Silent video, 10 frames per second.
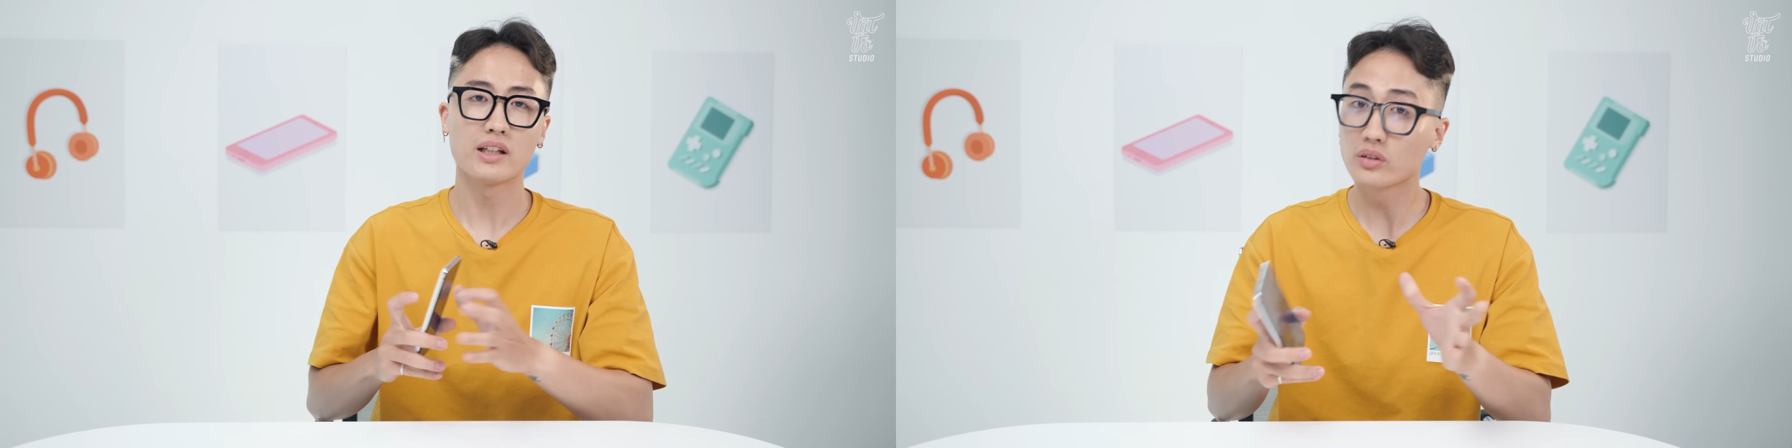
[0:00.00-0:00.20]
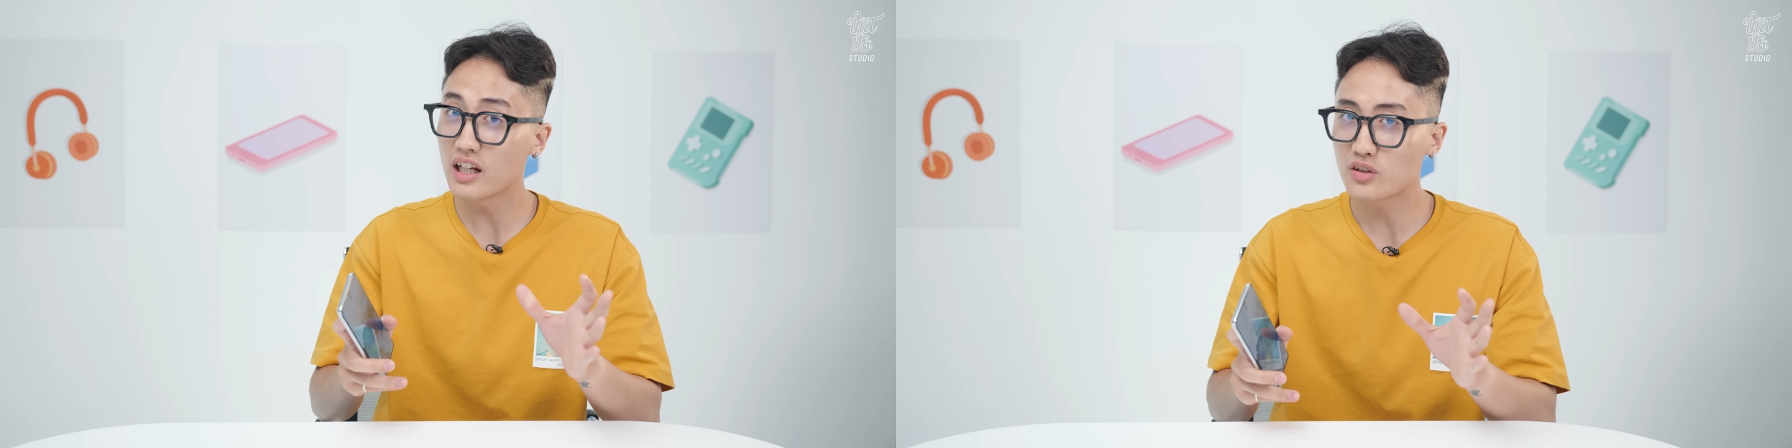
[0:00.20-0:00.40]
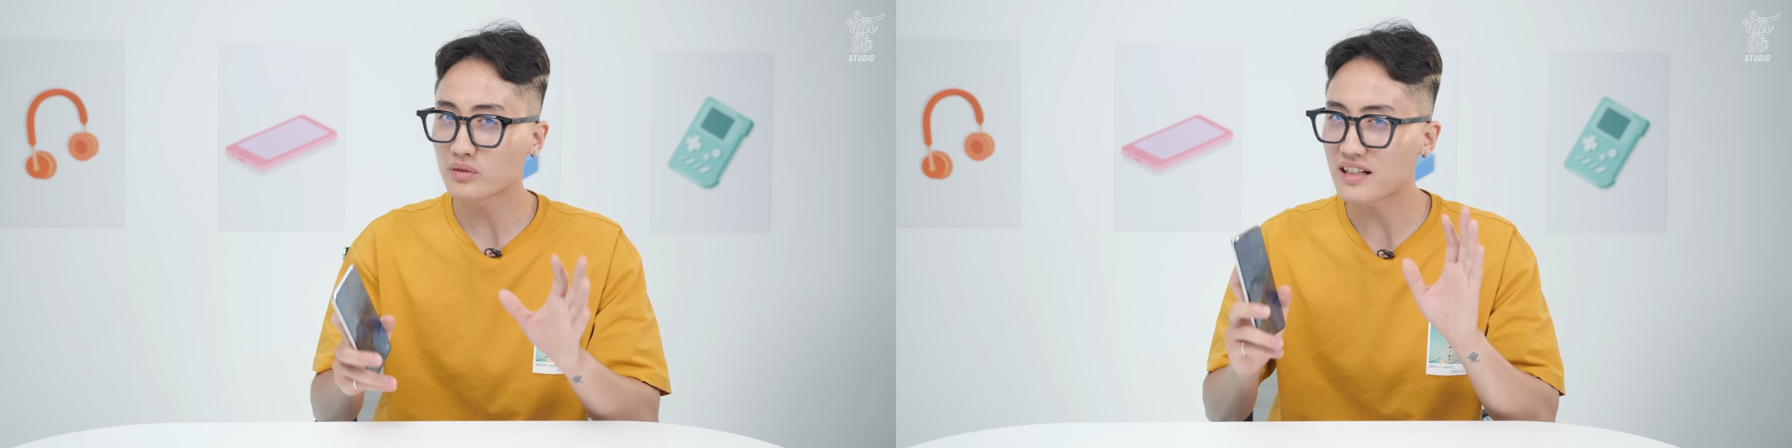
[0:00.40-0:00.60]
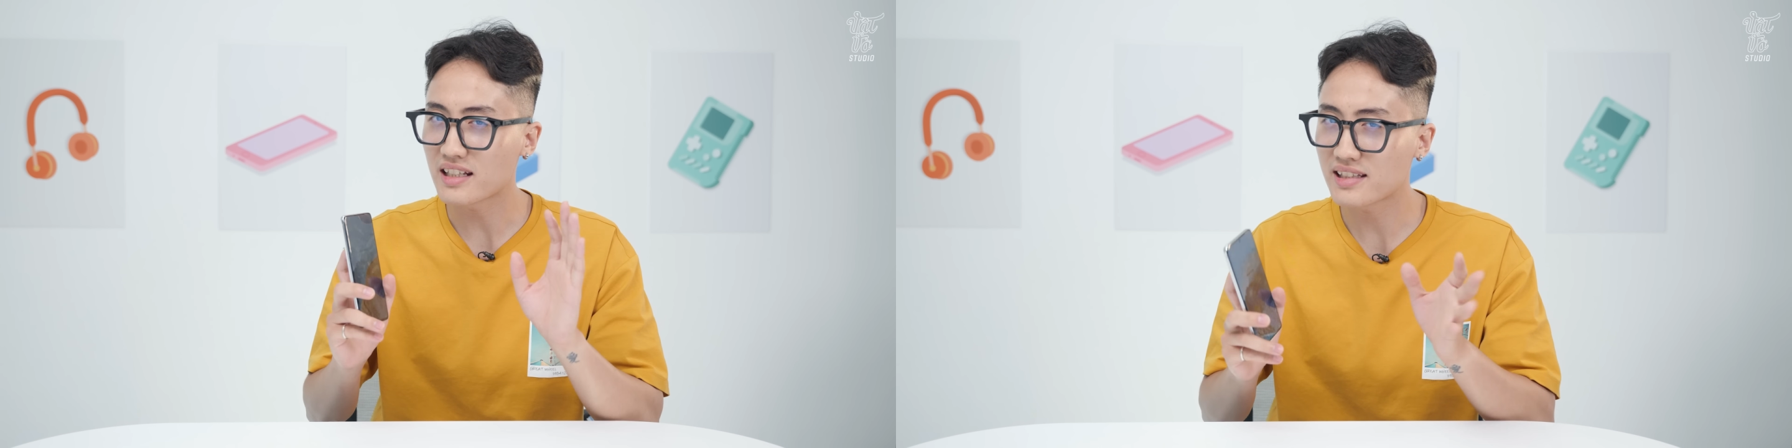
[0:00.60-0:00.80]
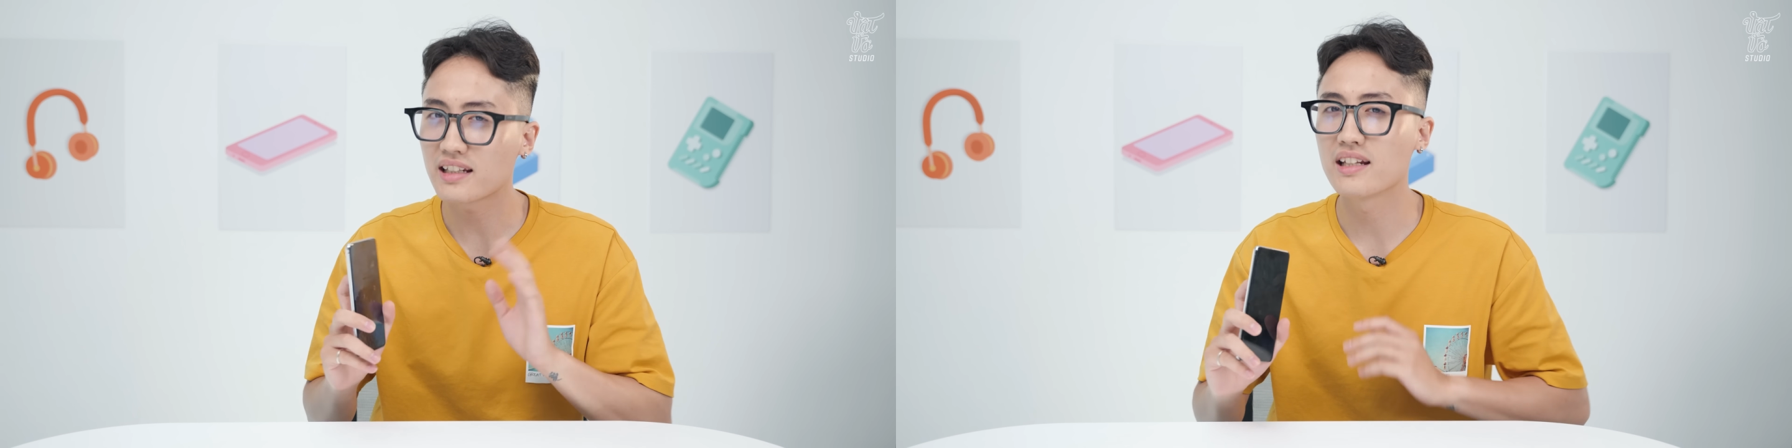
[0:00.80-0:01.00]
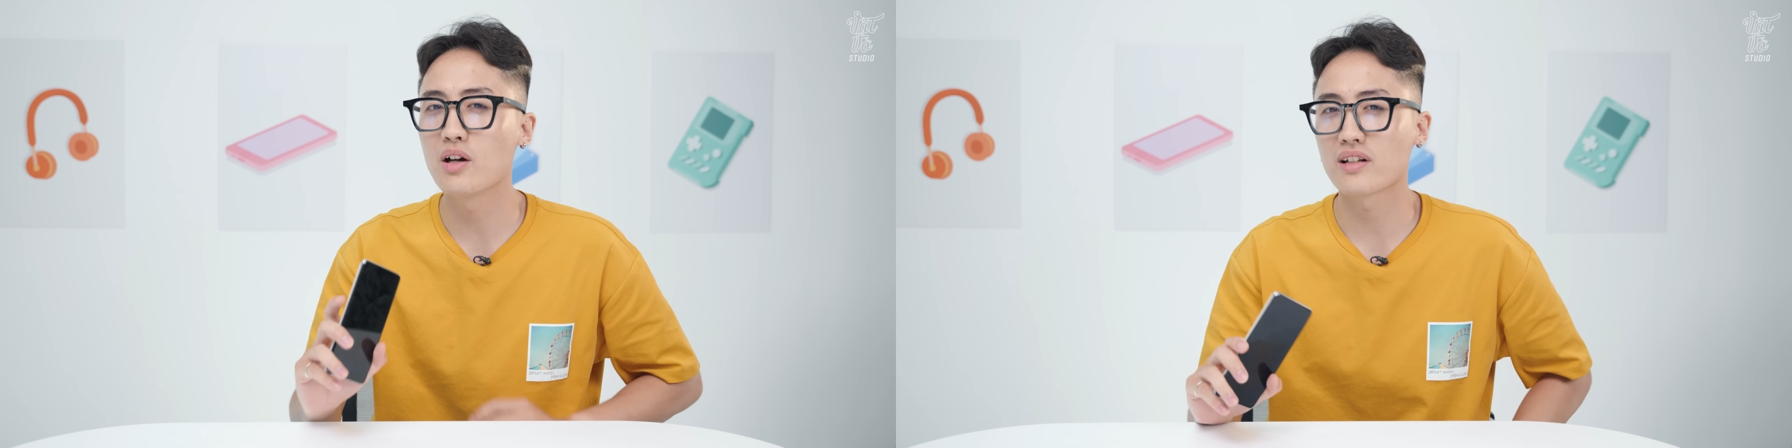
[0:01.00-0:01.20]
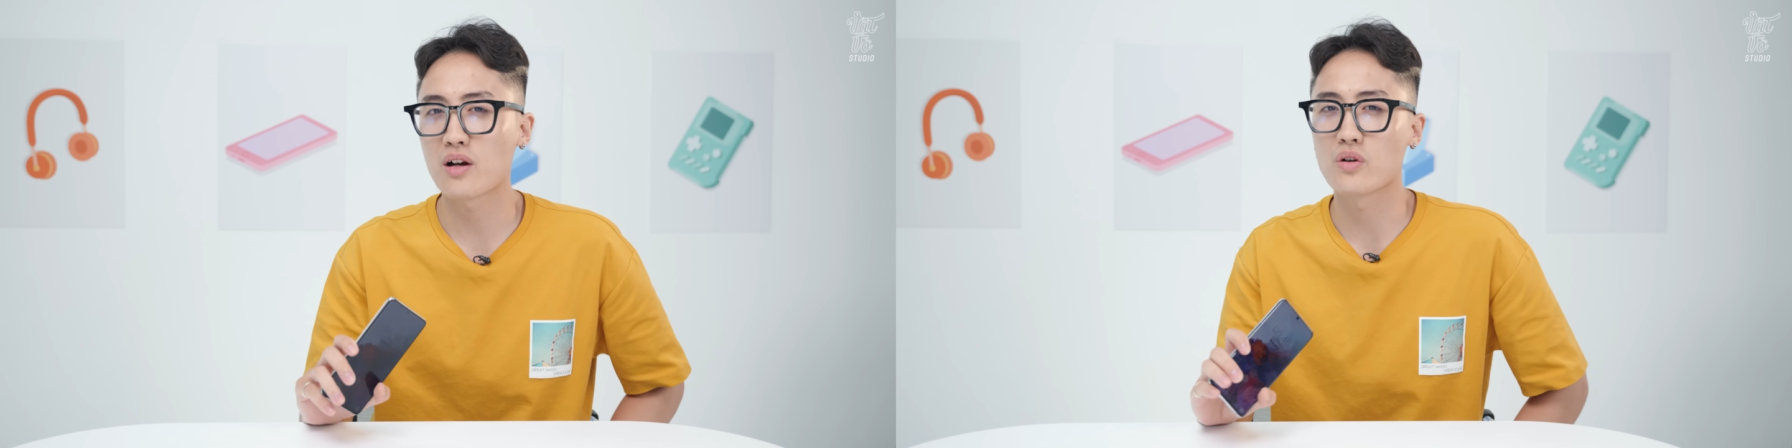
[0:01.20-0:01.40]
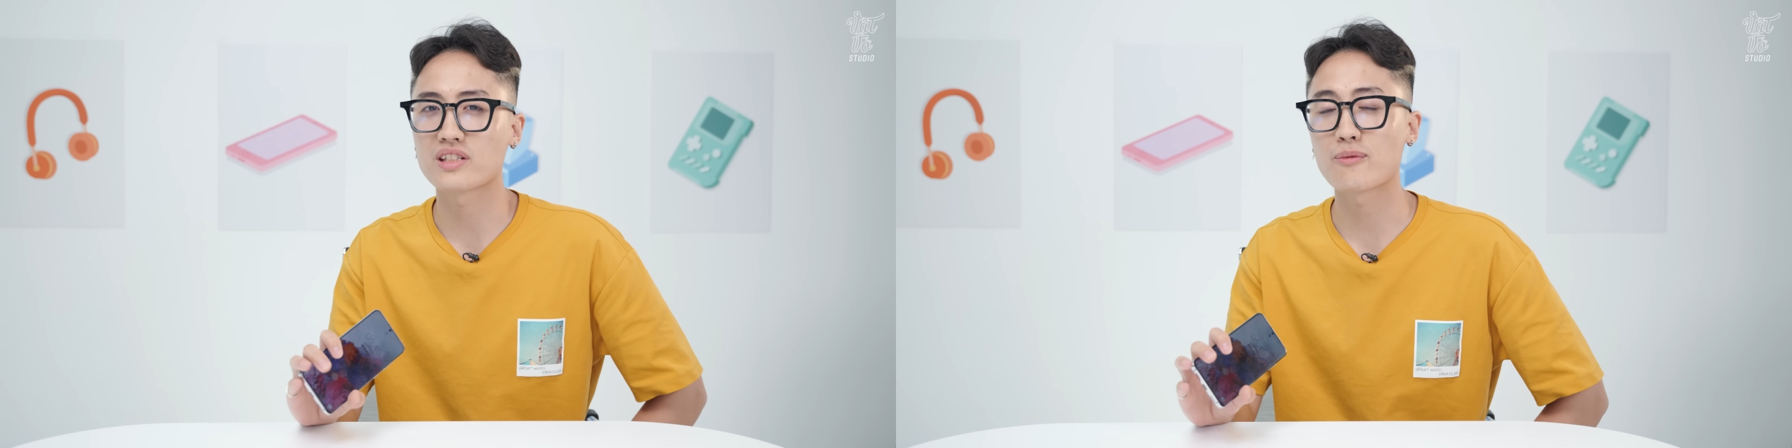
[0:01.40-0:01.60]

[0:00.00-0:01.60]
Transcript: Đầu tiên chúng ta sẽ xét đến hiệu năng của